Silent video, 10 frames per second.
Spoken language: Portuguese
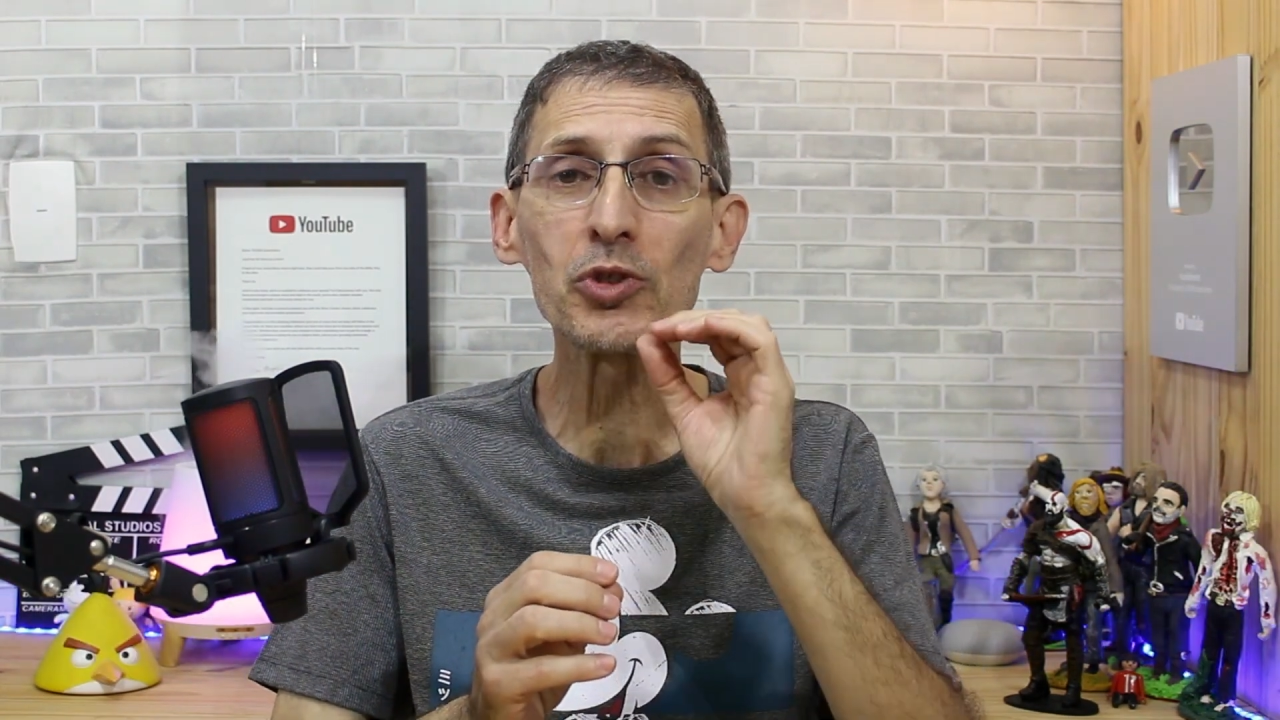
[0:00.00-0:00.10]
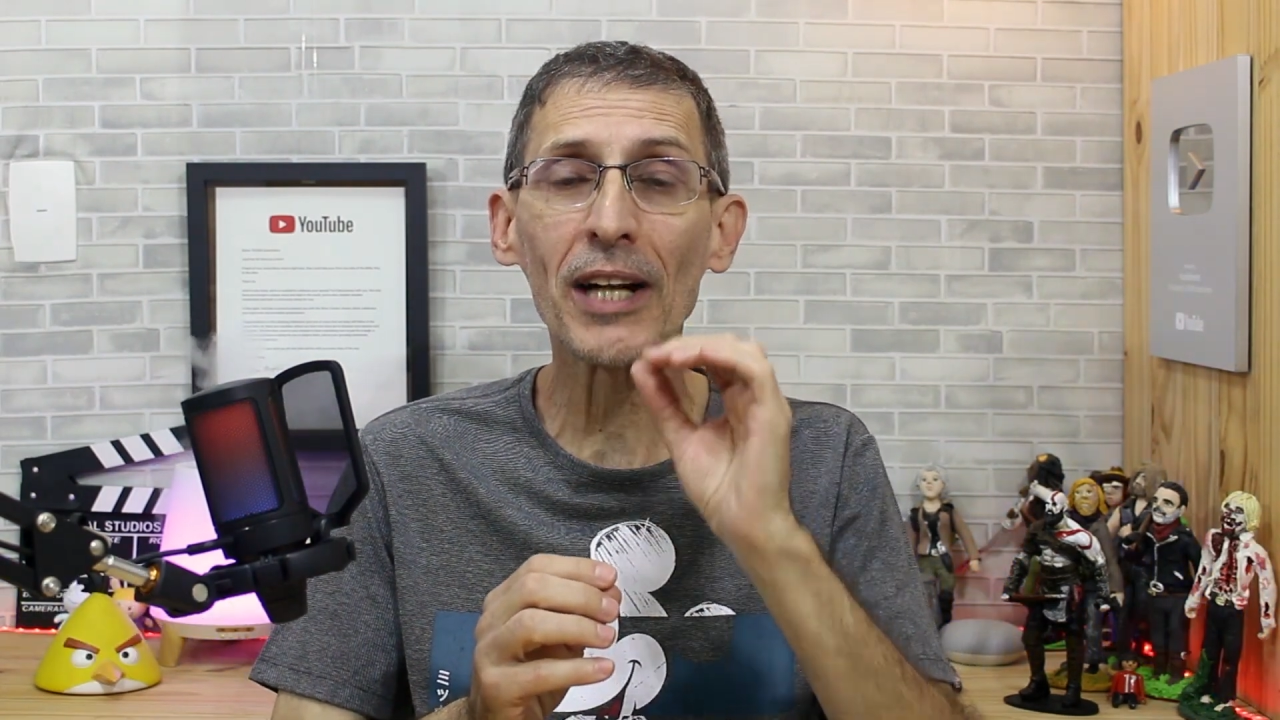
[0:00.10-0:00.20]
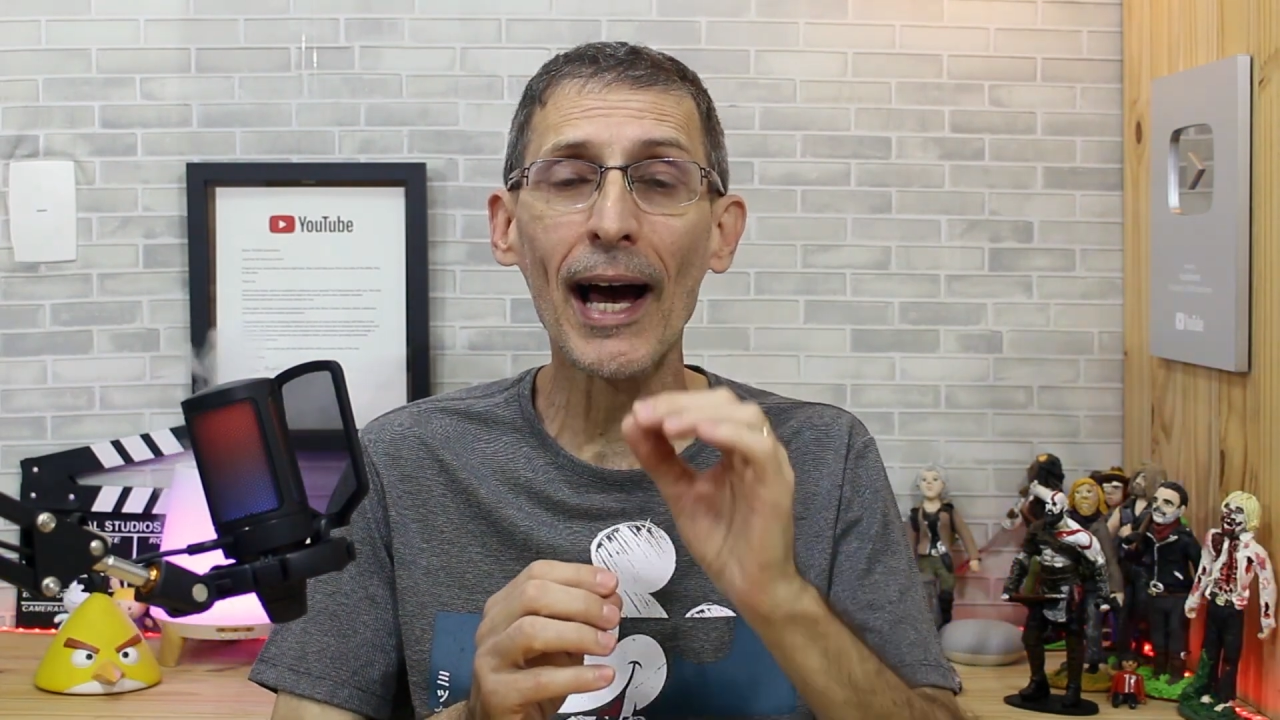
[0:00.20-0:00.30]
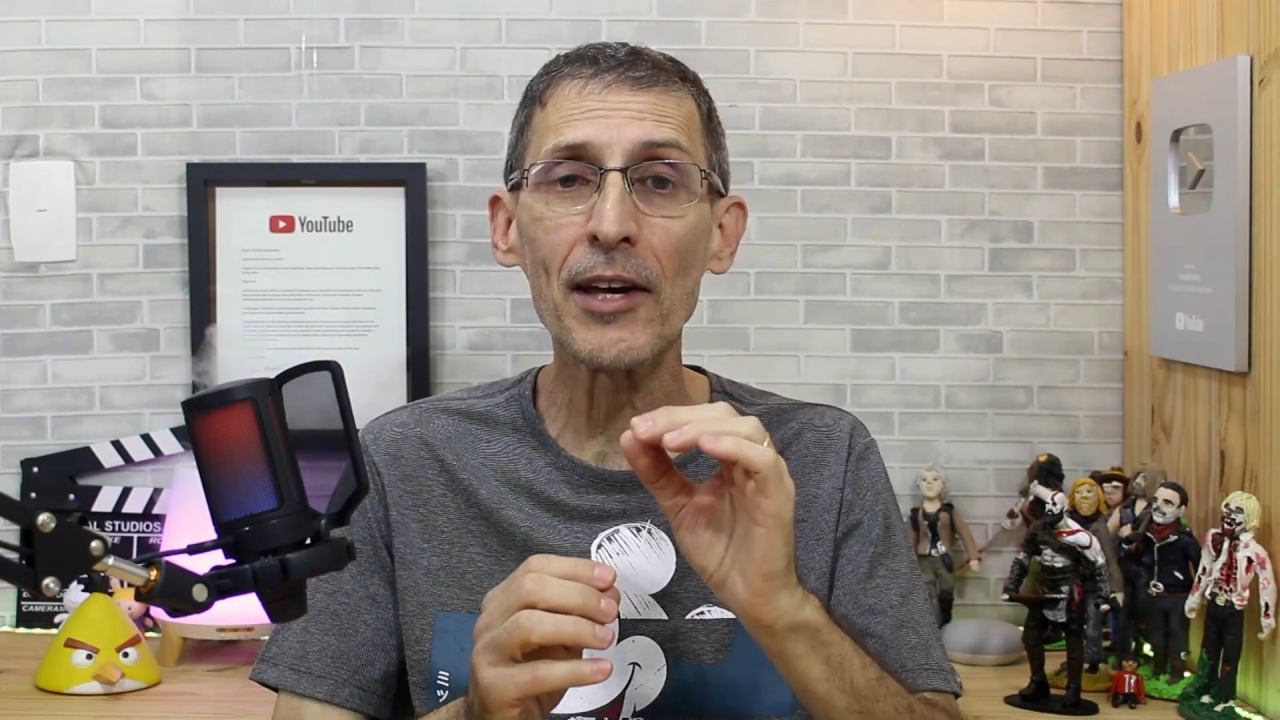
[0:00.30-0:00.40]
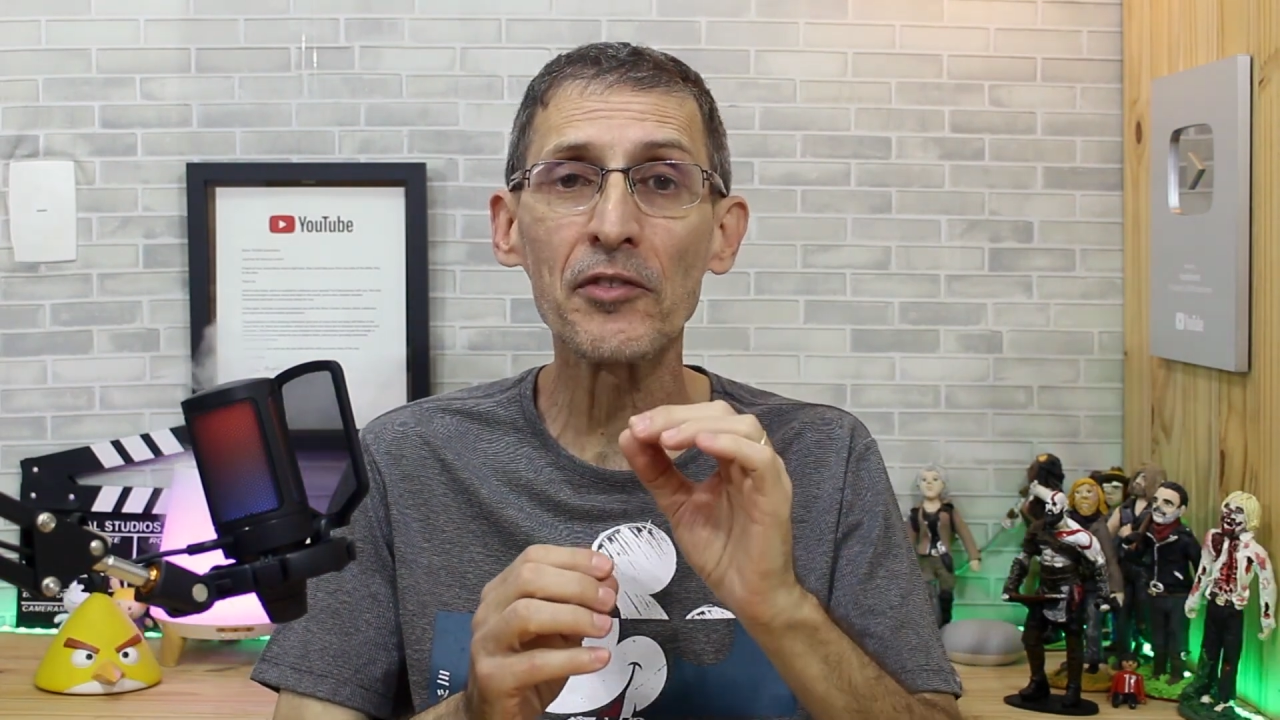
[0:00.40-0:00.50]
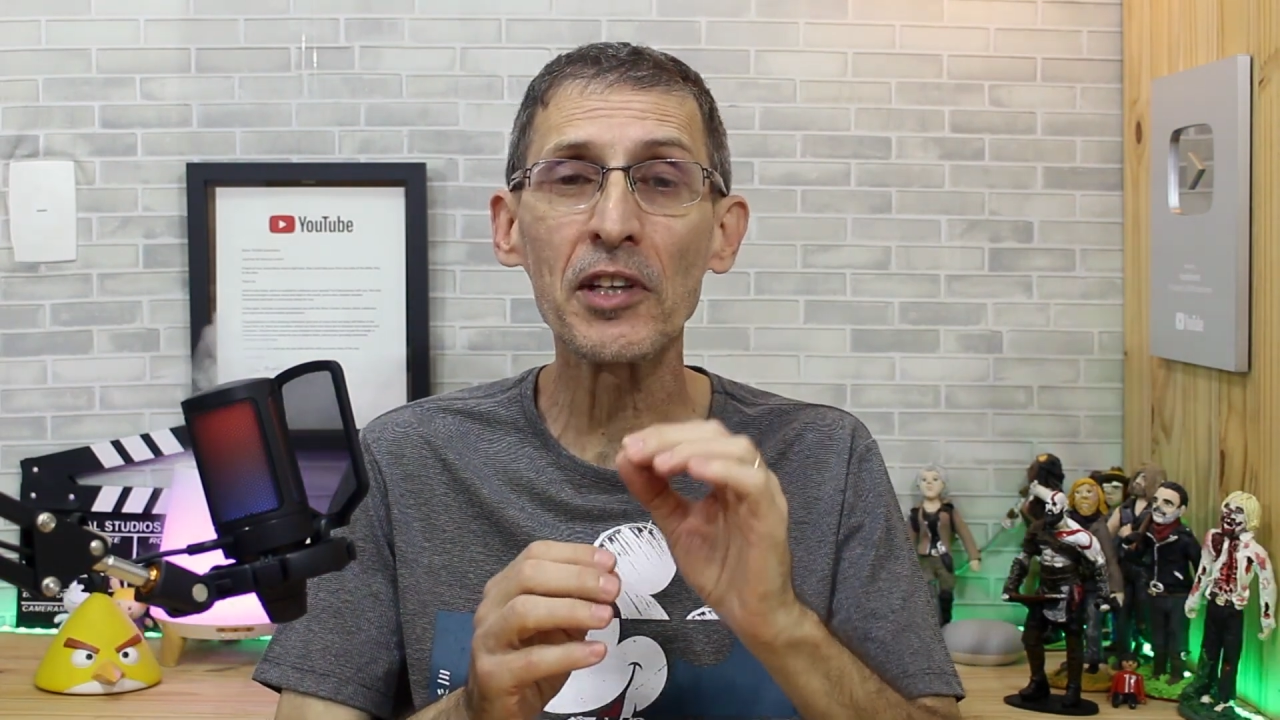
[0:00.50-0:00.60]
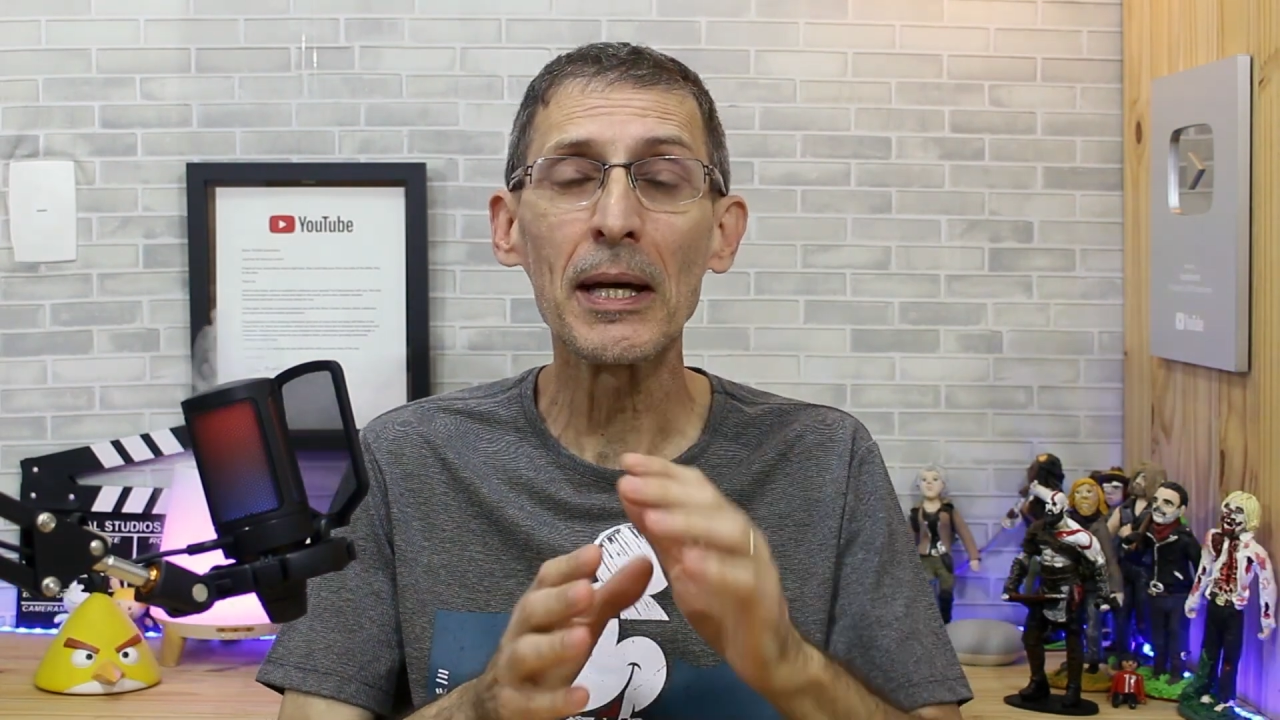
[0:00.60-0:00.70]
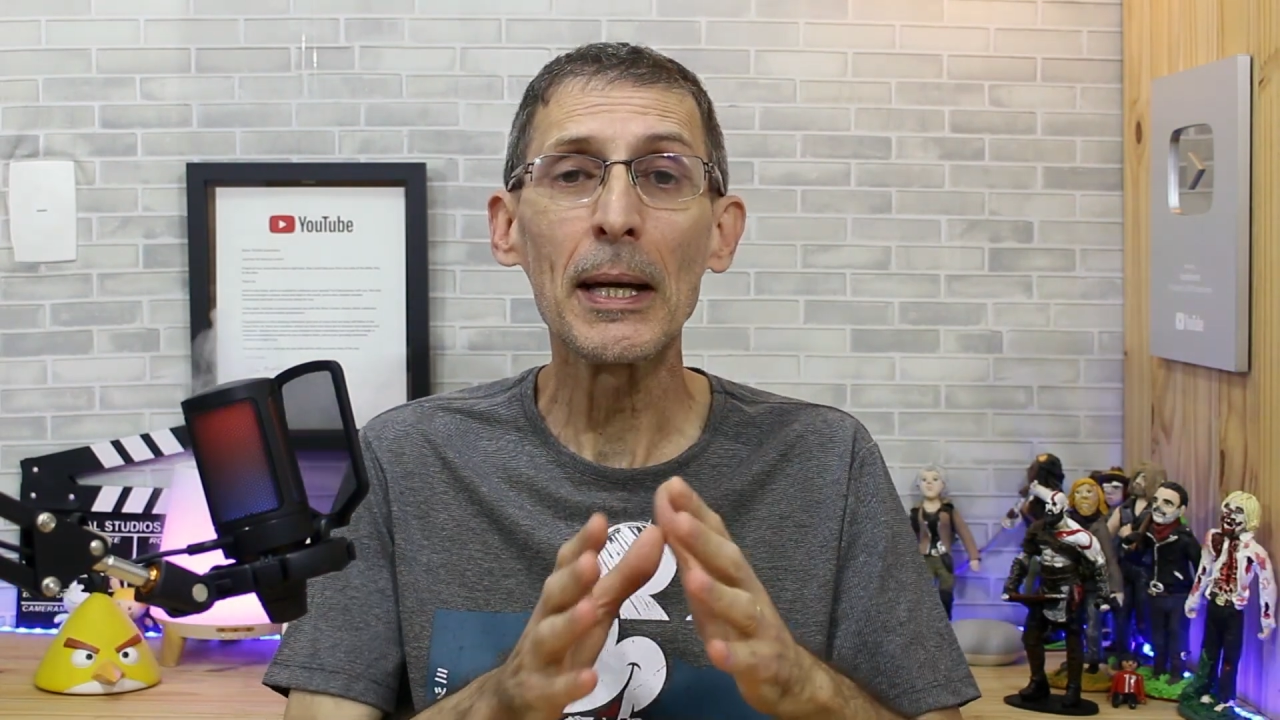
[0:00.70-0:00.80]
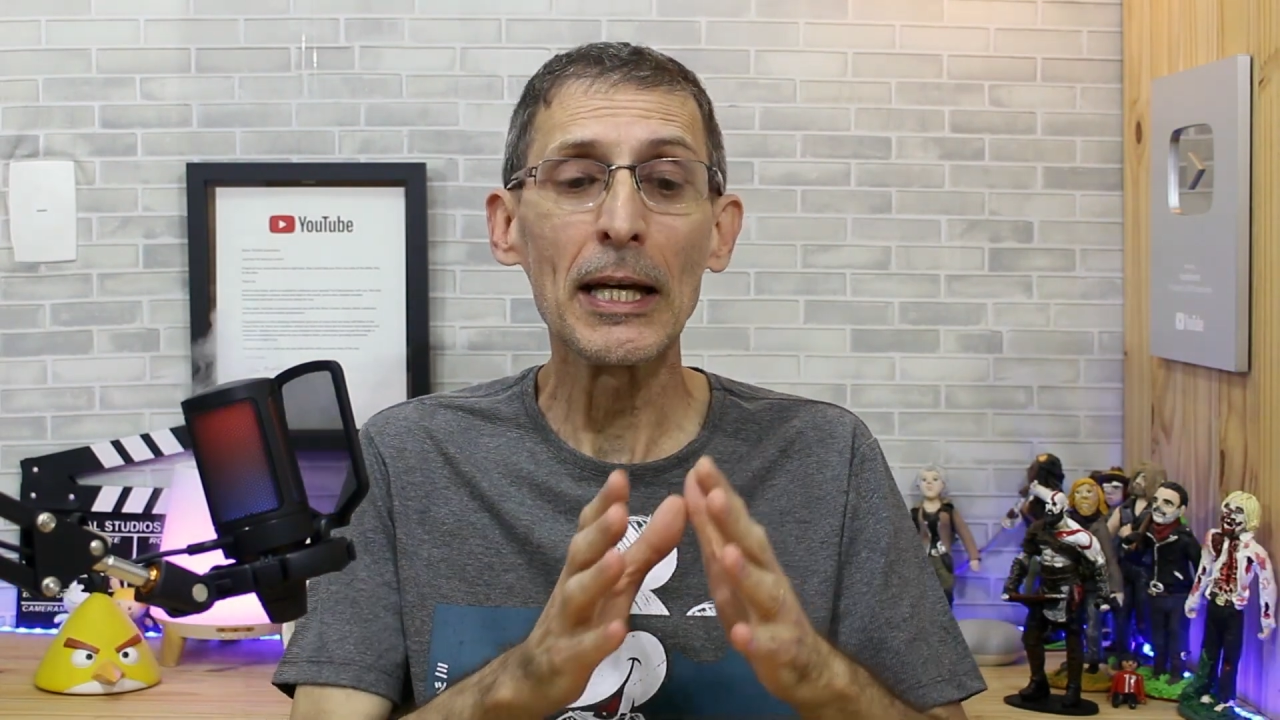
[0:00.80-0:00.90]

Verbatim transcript: Drive